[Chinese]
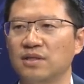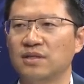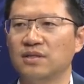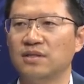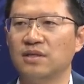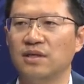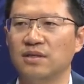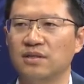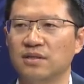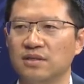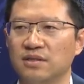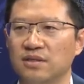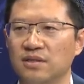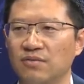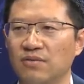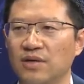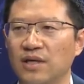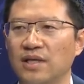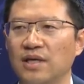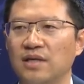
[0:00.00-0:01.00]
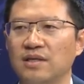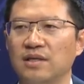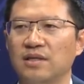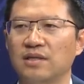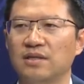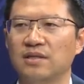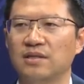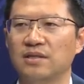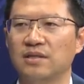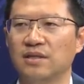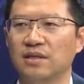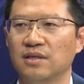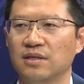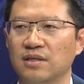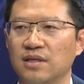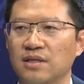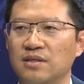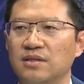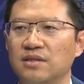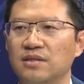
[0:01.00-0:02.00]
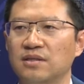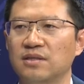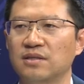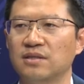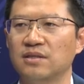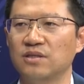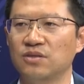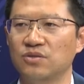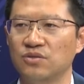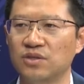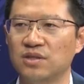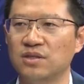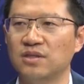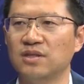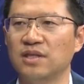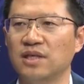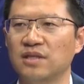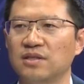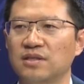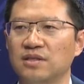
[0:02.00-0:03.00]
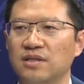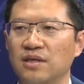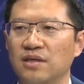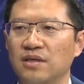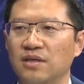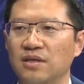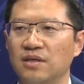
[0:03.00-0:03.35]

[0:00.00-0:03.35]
这样呢激发大家的探测热情，尤其是年轻人。